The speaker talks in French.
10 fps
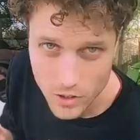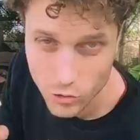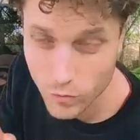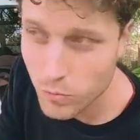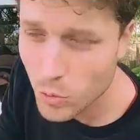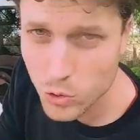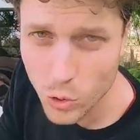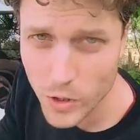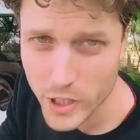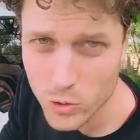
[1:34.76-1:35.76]
Je vous
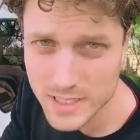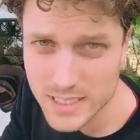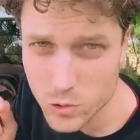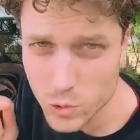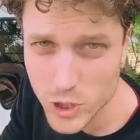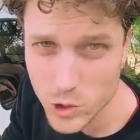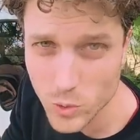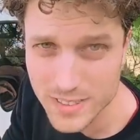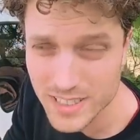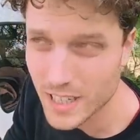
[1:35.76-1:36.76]
montrerai le tissu que j'ai
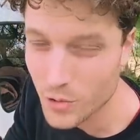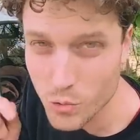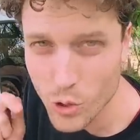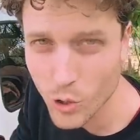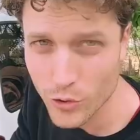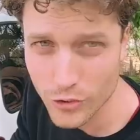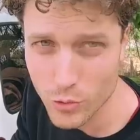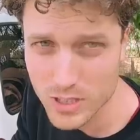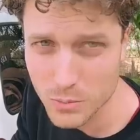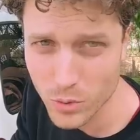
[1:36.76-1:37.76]
choisi, la couleur que j'ai
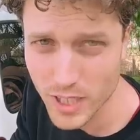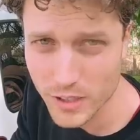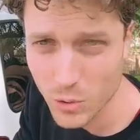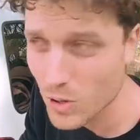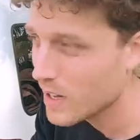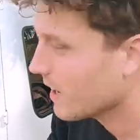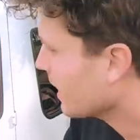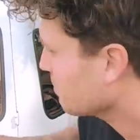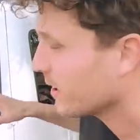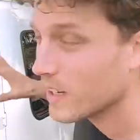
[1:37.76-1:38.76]
choisi pour les rideaux,
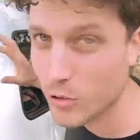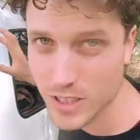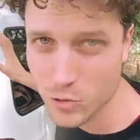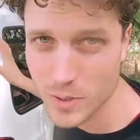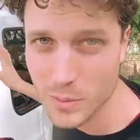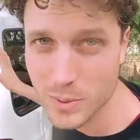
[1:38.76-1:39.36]
après avoir découpé les